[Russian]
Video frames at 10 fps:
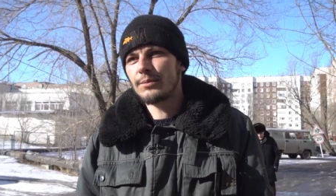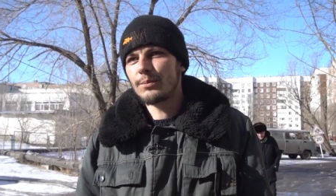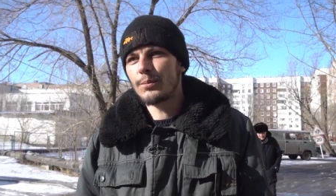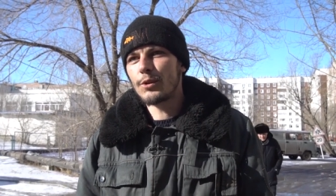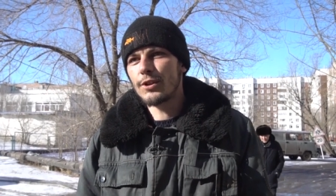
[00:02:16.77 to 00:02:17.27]

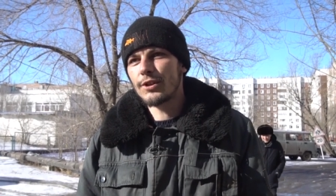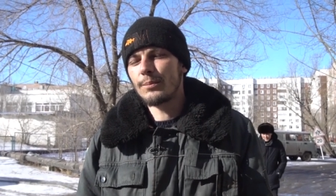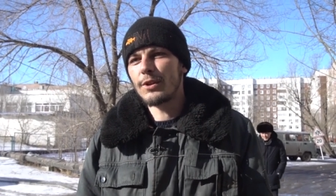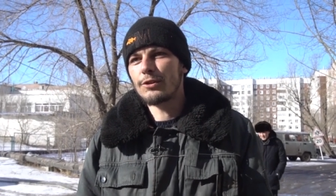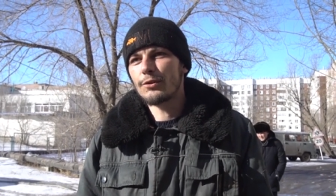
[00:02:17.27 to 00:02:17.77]

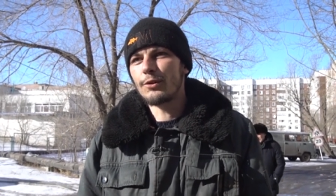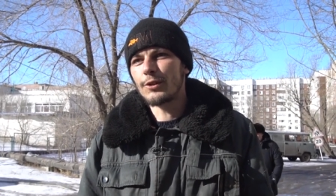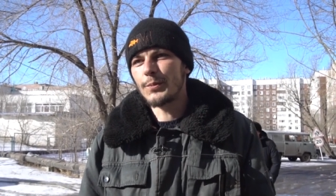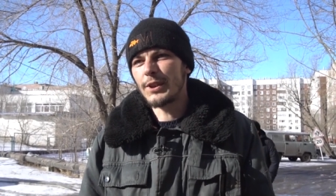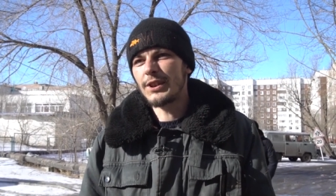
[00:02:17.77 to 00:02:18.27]
большое
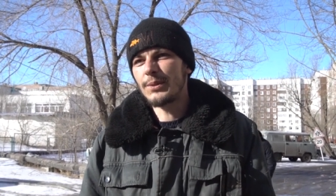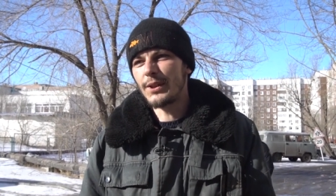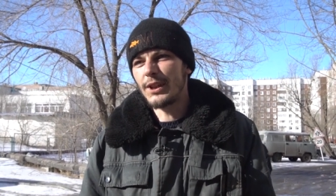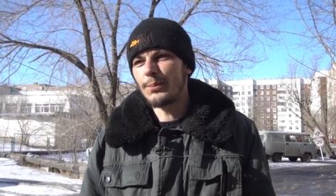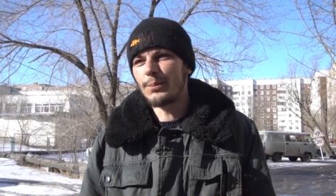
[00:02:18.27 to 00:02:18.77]

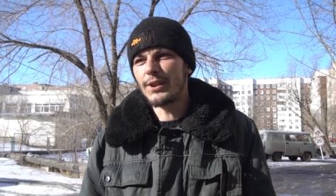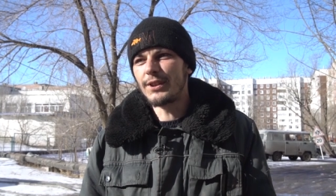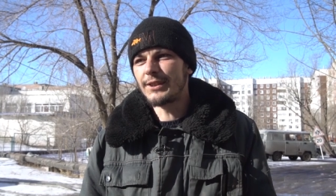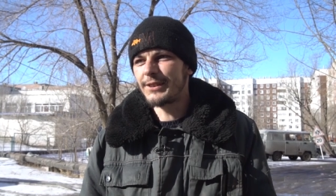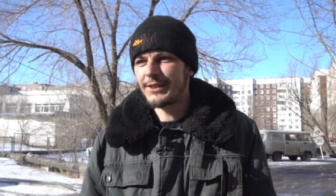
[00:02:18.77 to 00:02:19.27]
спасибо им
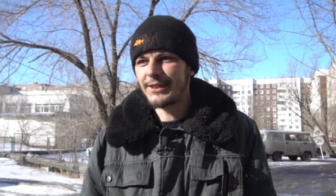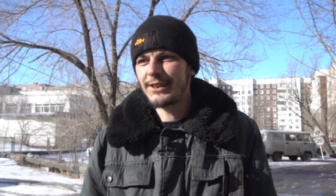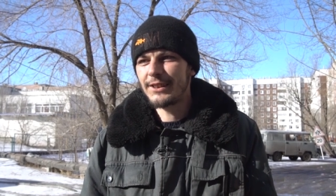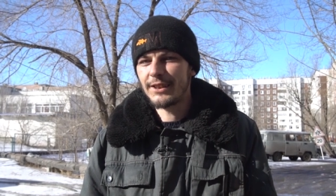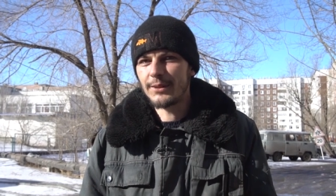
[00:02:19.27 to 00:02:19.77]
было
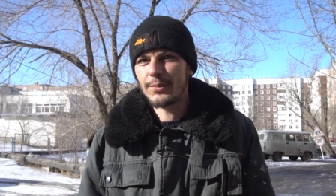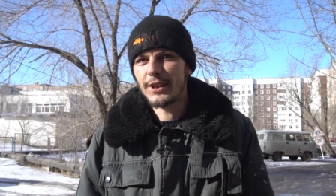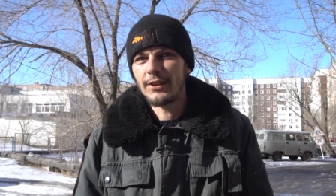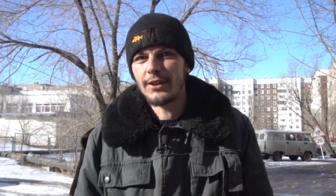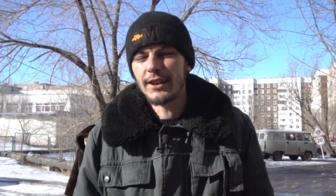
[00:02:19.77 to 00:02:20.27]
сделано
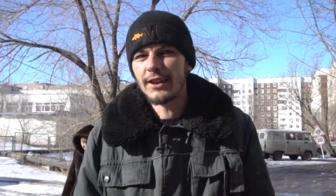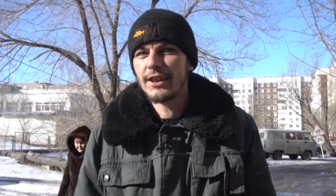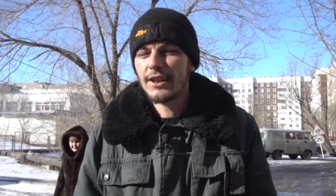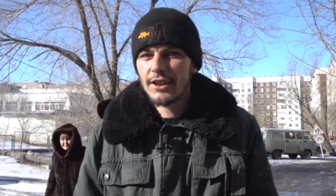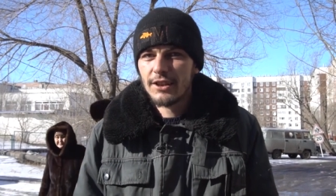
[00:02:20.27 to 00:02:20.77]
правильно,
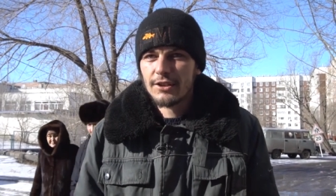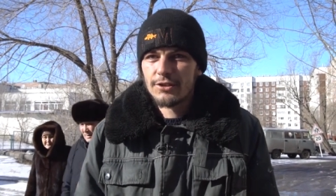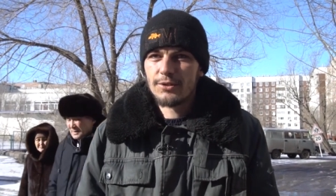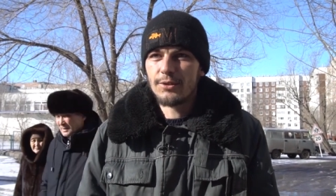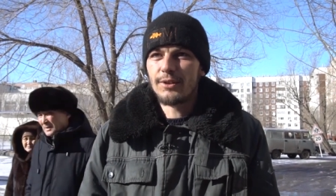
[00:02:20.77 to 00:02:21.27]

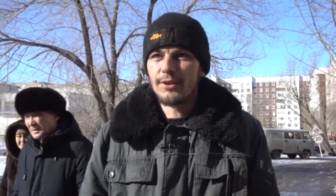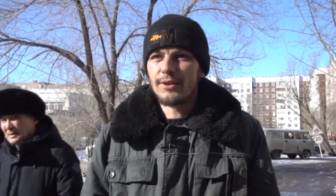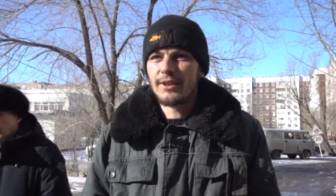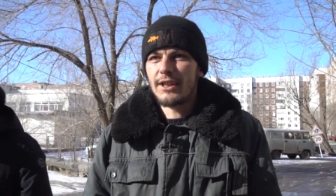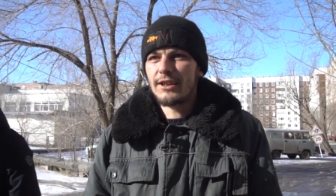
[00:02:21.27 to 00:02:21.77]
что
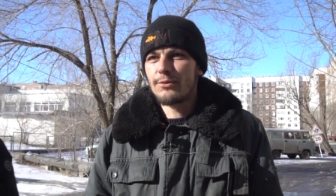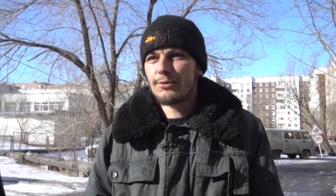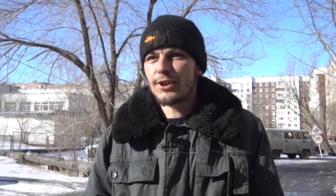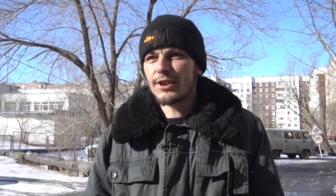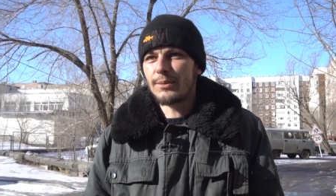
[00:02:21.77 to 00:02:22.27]
они
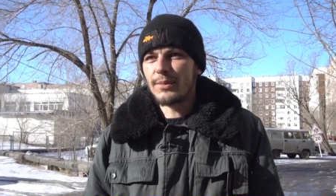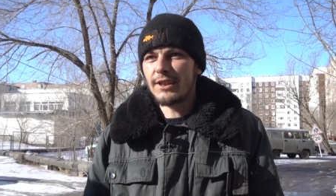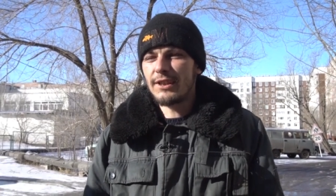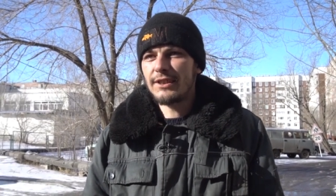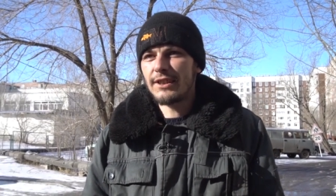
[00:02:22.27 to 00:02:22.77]
уже
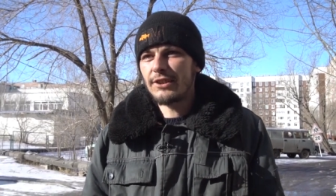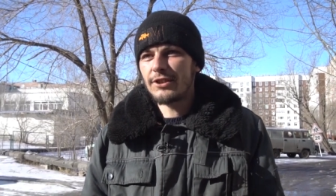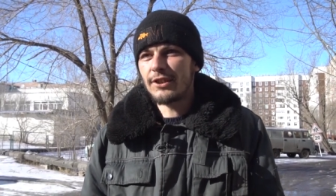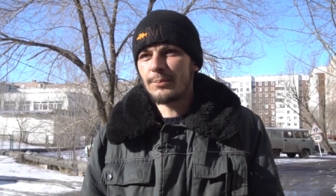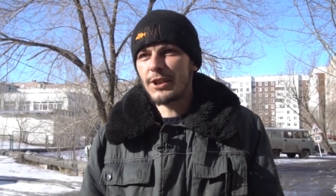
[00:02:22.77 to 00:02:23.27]
собрались,
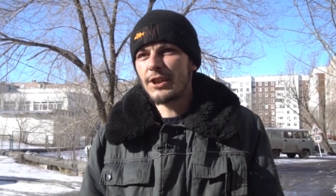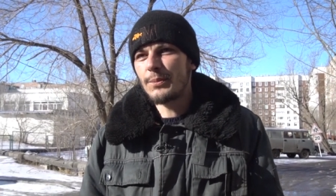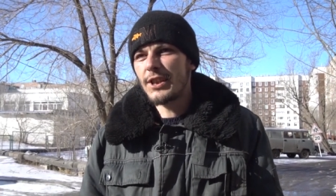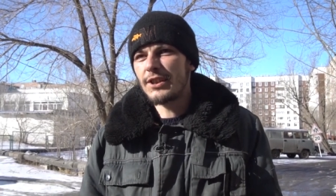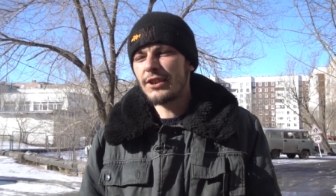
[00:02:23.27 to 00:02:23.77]
начали
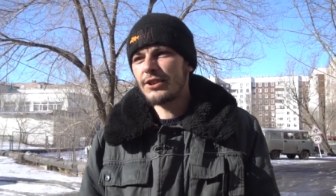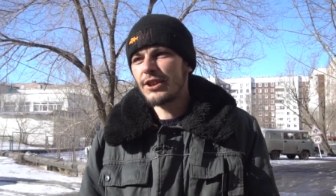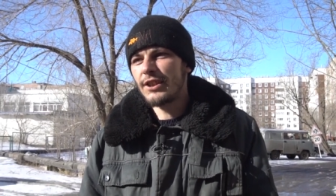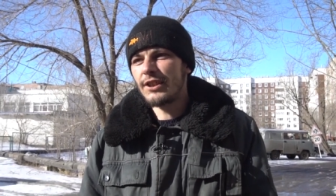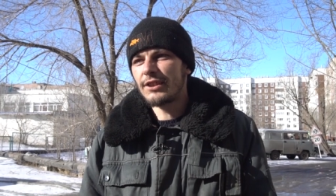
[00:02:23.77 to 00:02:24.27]
принимать
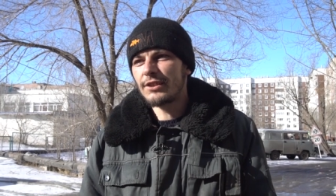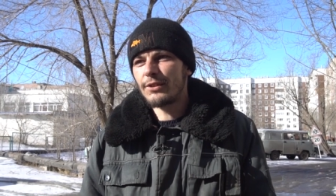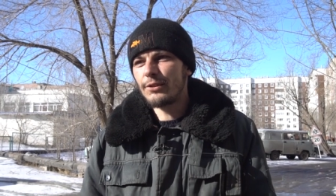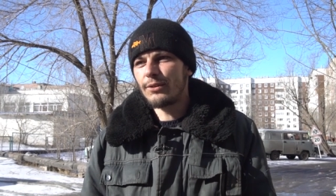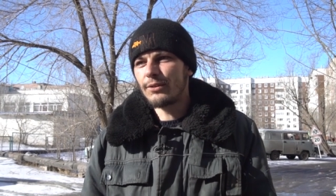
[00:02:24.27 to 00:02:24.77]
решение
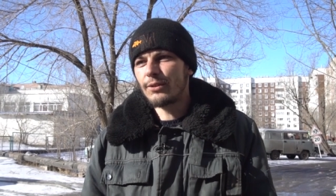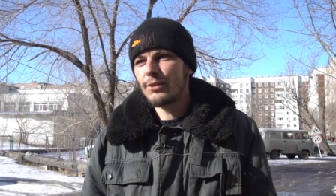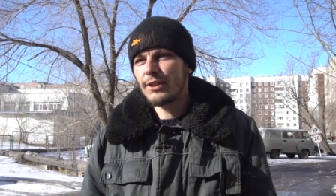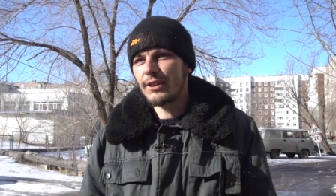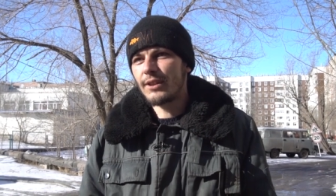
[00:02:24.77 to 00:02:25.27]
свое.
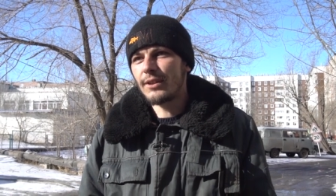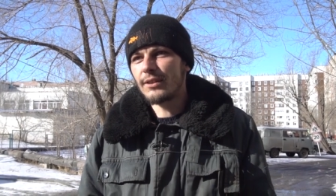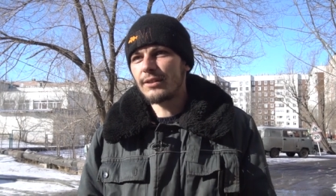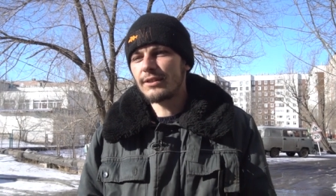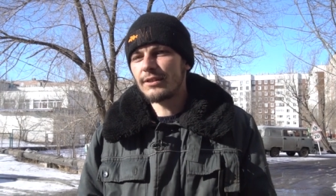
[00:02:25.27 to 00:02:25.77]

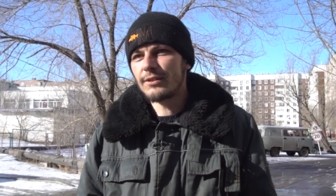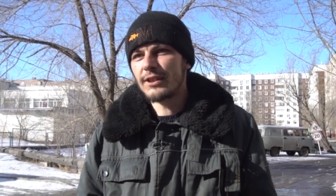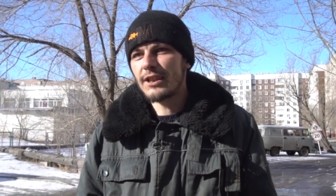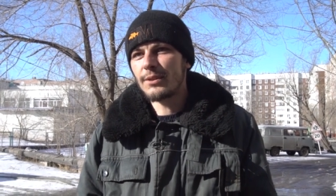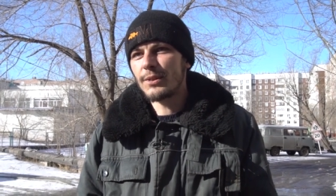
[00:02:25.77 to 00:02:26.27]
Только
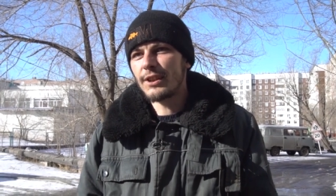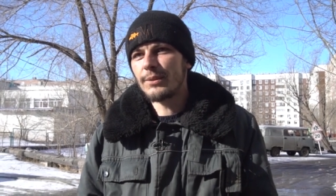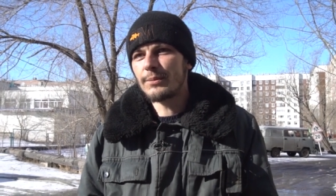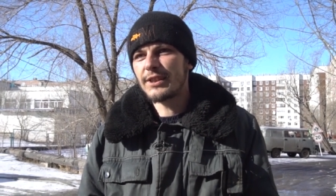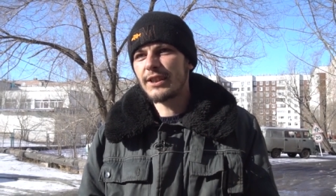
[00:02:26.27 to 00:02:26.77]
надо было
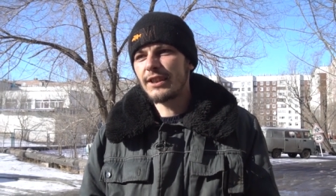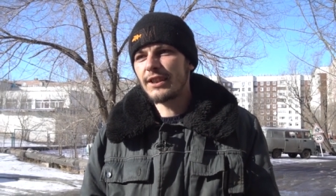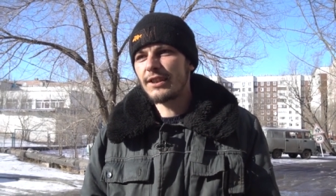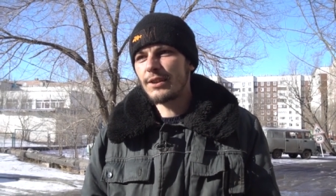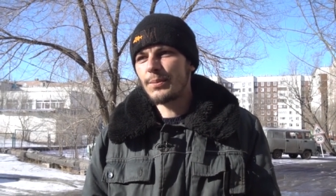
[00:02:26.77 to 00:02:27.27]
им знать,
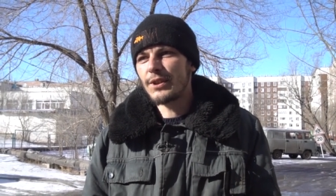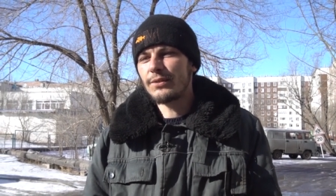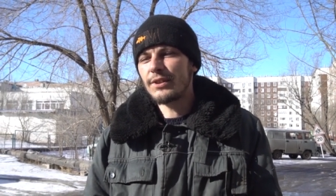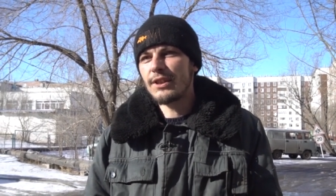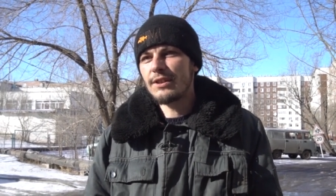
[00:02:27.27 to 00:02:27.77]
какие
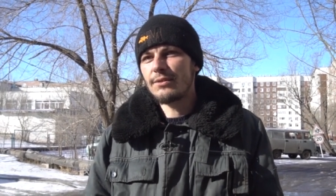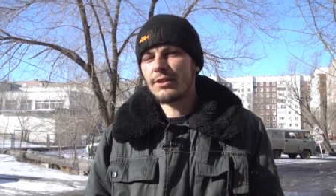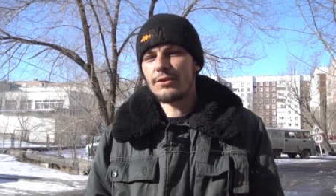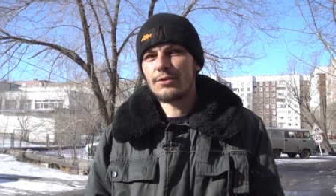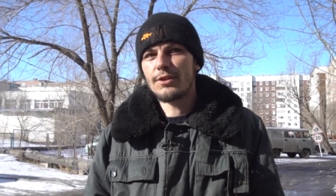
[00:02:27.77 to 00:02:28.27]
первые
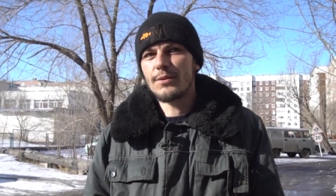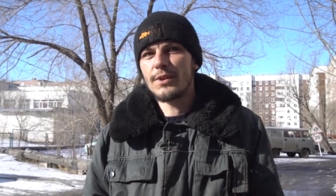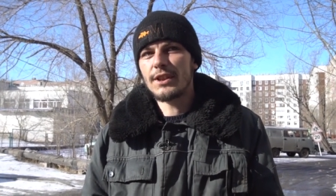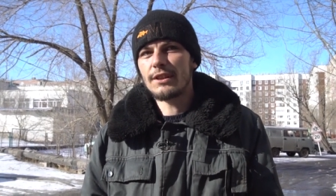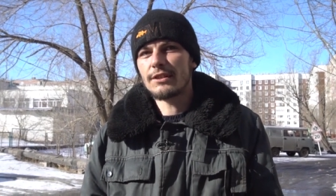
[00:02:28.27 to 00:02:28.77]
действия и что
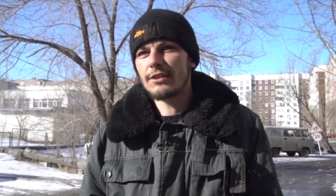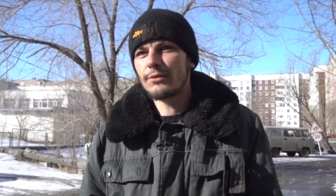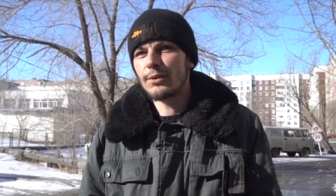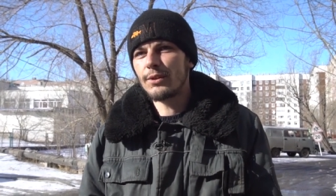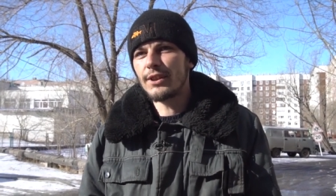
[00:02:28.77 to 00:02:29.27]
именно
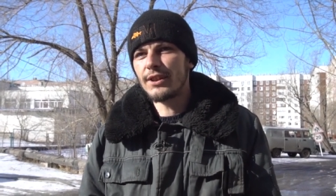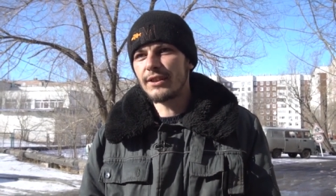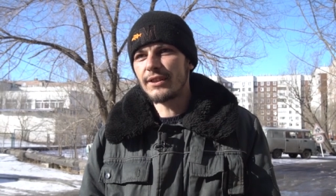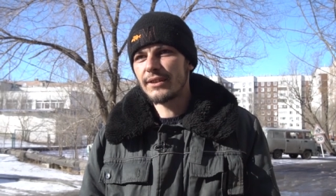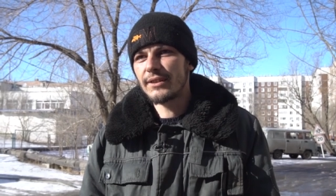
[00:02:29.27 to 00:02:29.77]
основное делать.